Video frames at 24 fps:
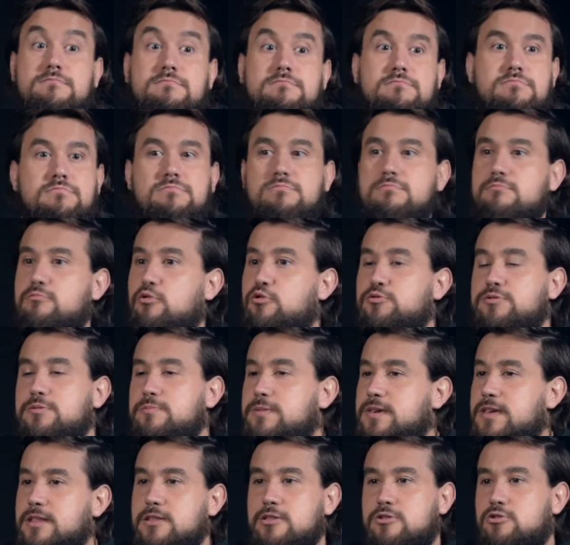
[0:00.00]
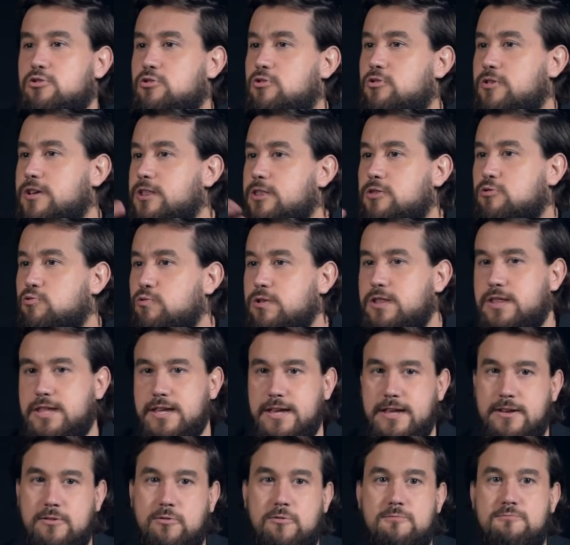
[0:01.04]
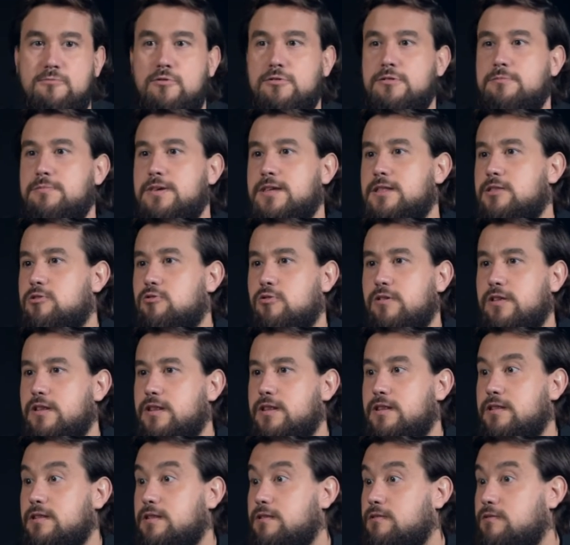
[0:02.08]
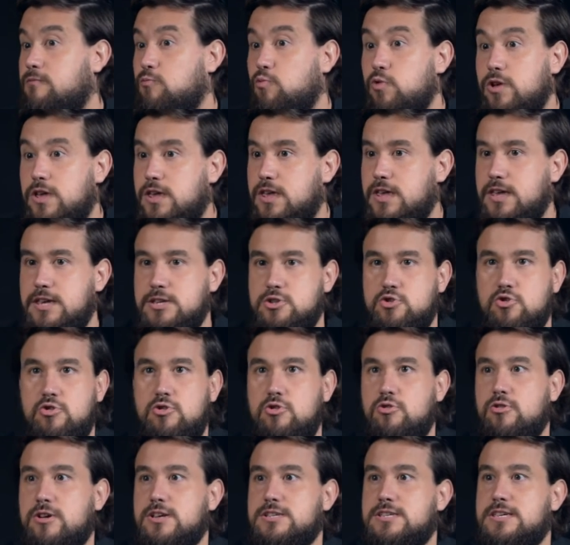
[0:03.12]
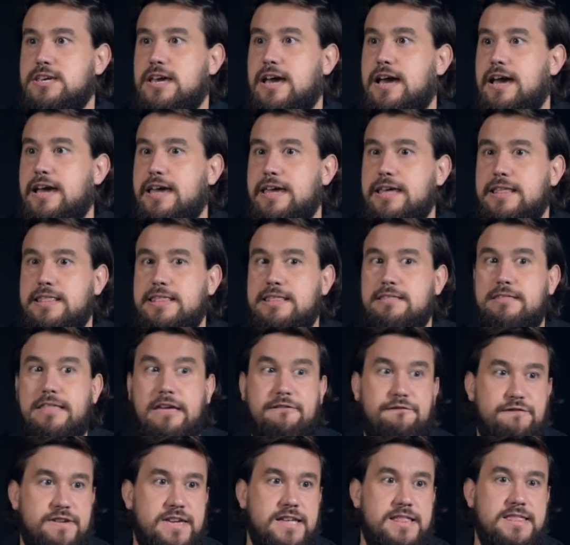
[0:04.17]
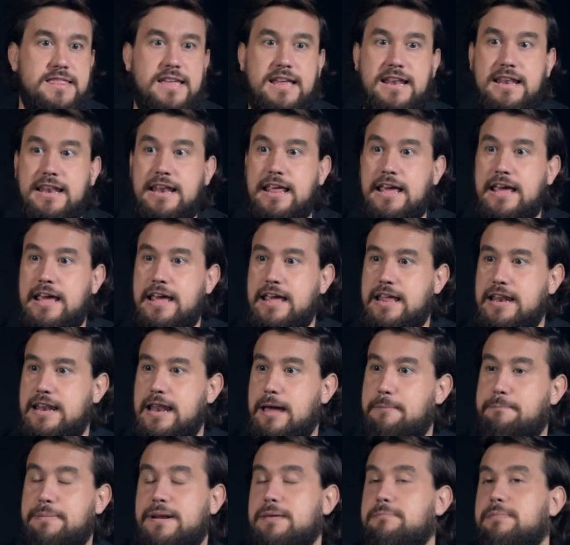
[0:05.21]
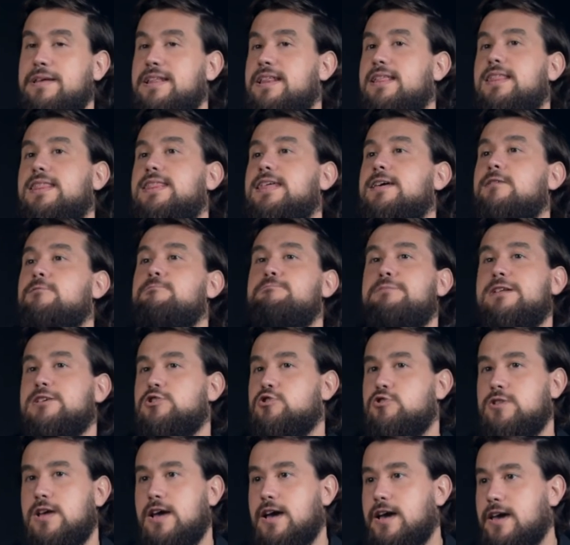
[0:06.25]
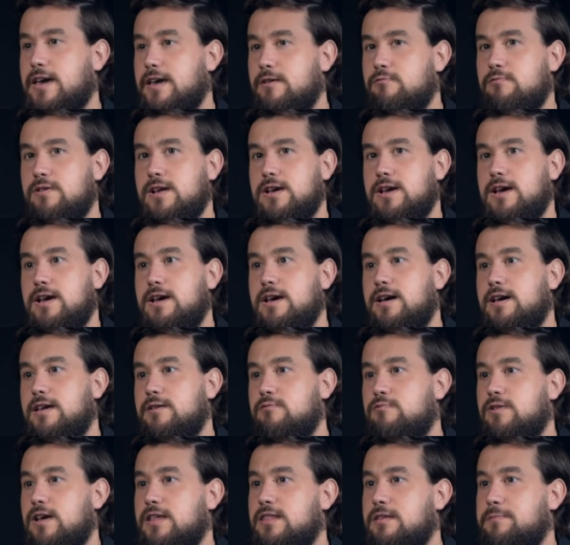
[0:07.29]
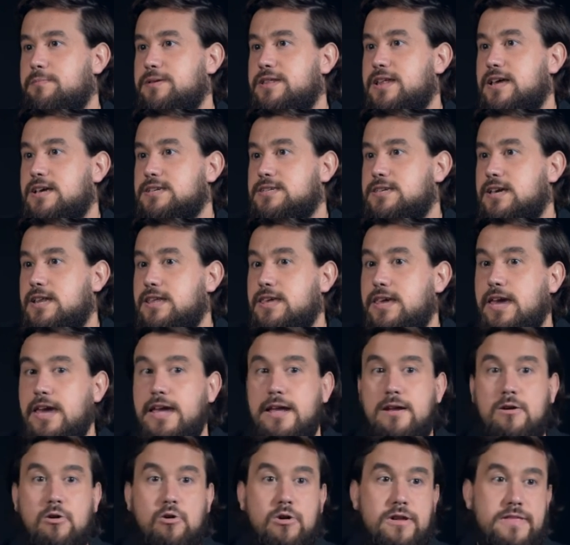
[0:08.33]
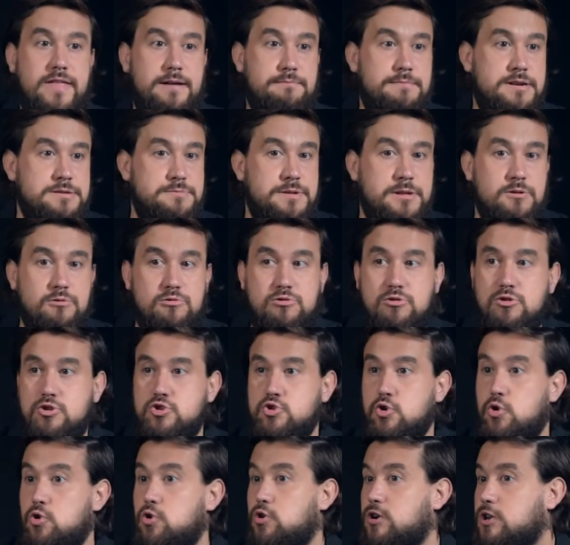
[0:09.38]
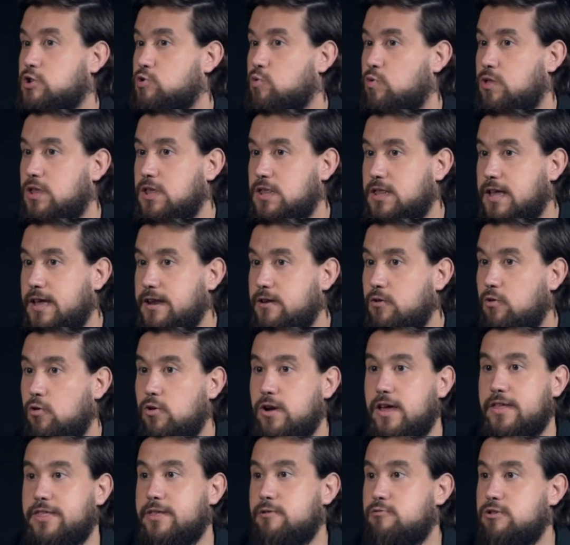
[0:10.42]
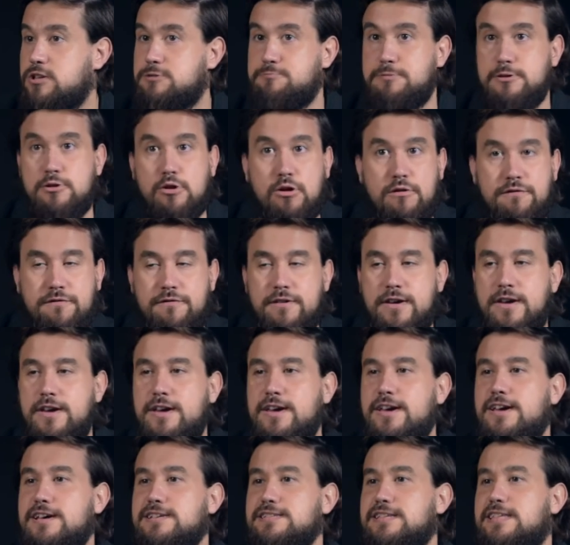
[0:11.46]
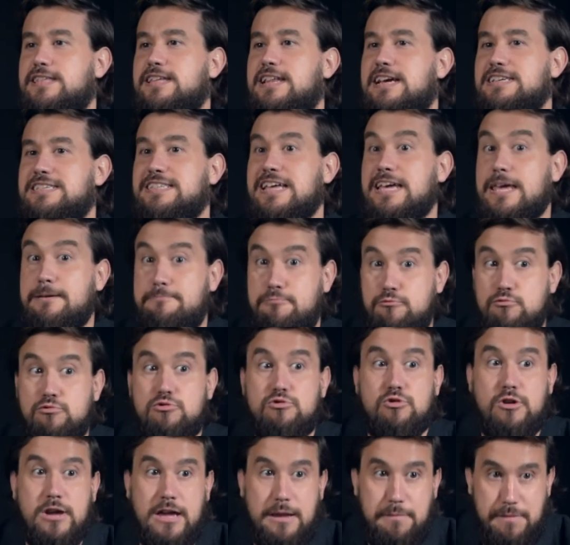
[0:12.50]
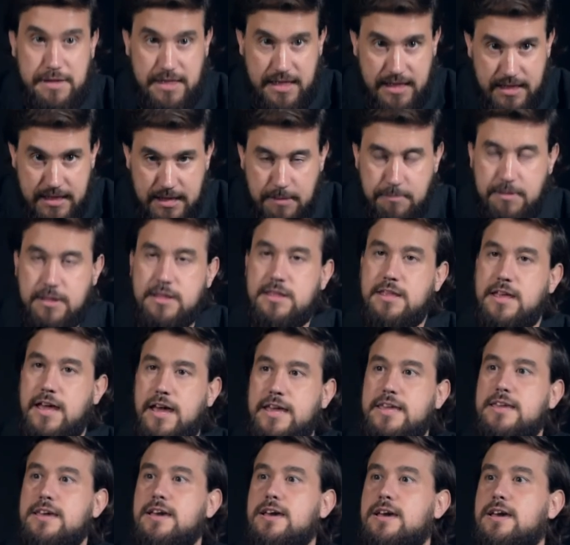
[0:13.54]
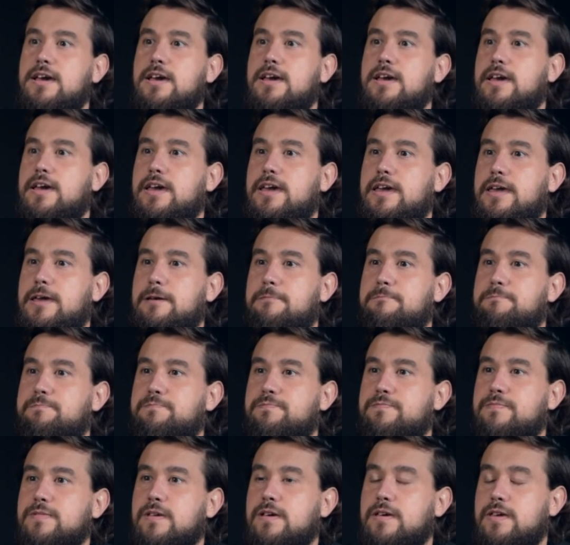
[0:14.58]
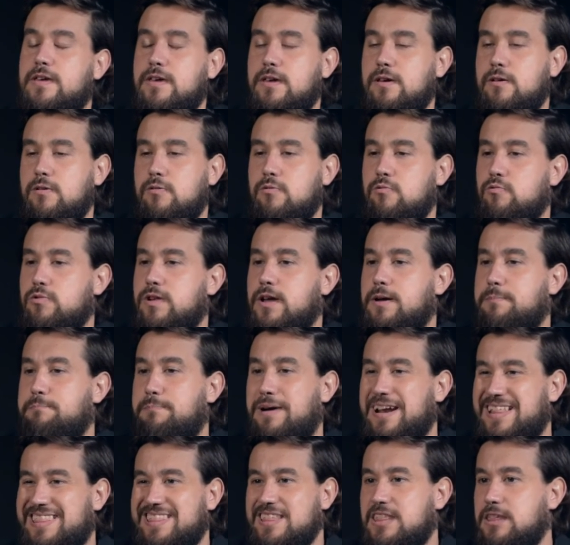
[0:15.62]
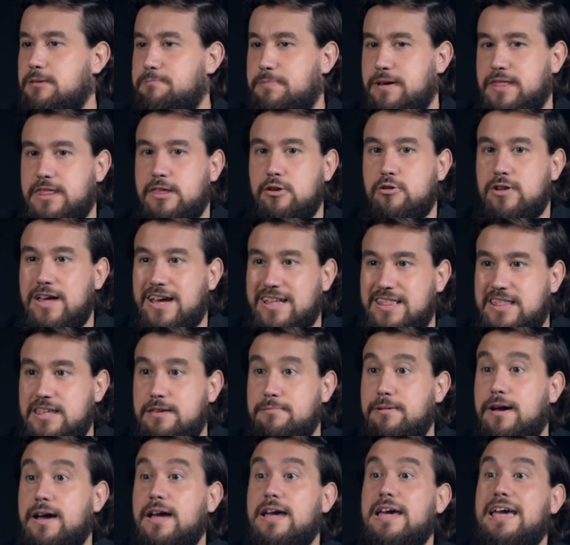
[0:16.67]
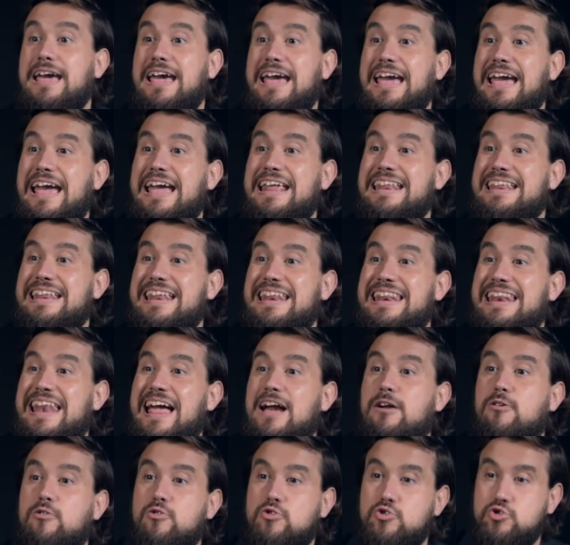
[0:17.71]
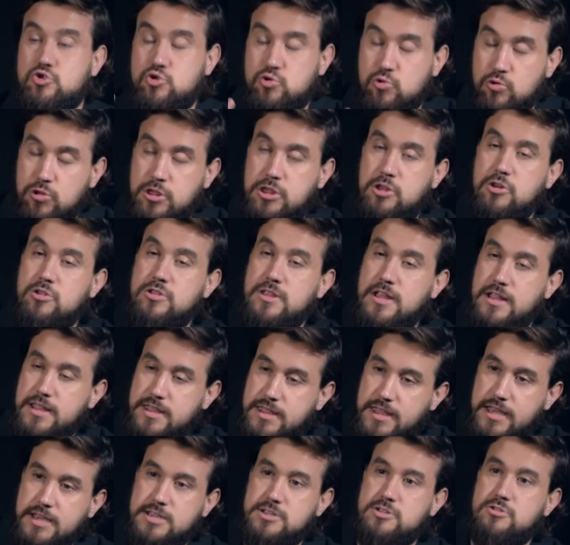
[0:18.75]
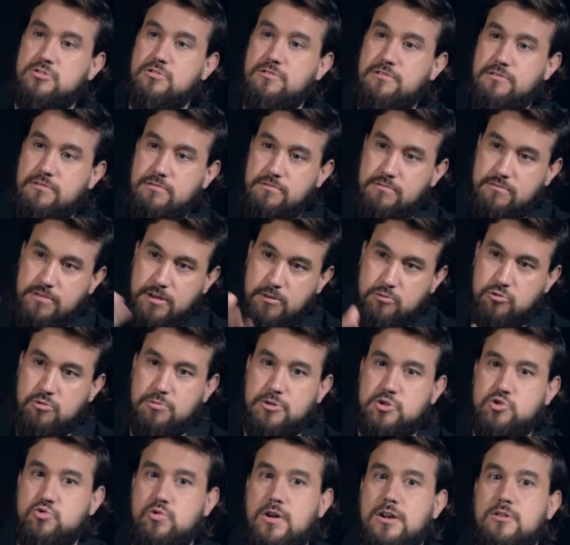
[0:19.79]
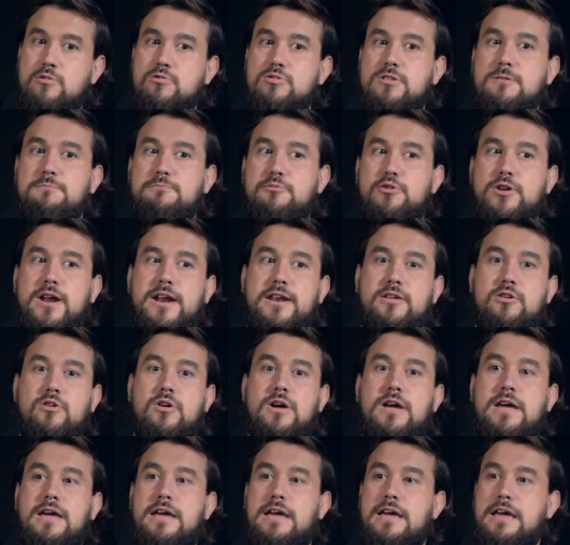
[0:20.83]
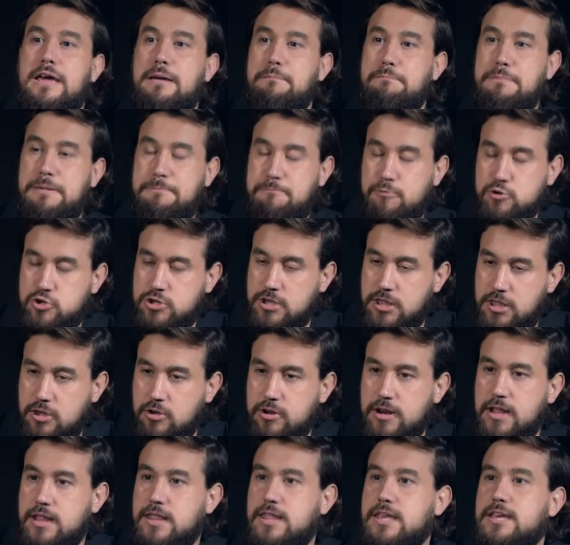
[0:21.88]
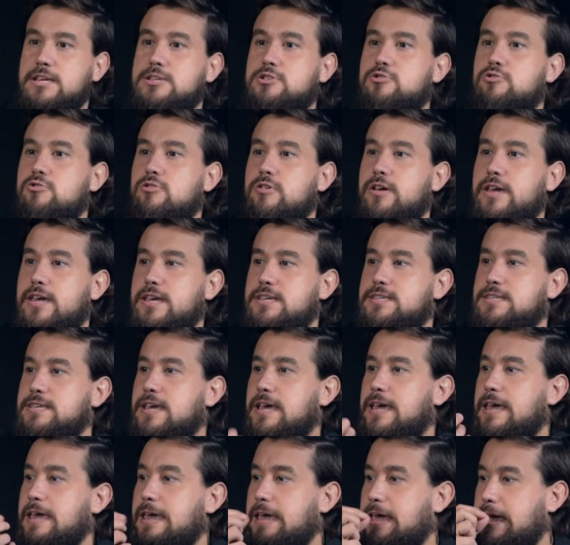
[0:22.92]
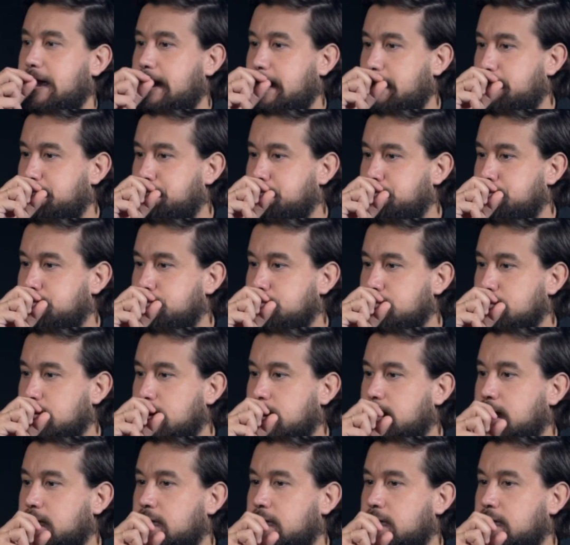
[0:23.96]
un movimiento en Twitter o un movimiento en wikis o en lo que sea defiende la preeminencia de un personaje en una, en una determinada serie y o le dan más minutos o lo resucitan o le hacen un spin-off. Es decir, hasta qué punto evidentemente hay Em, eh, una participación activa en la construcción del texto audiovisual contemporáneo. Mi posición ante esto es em,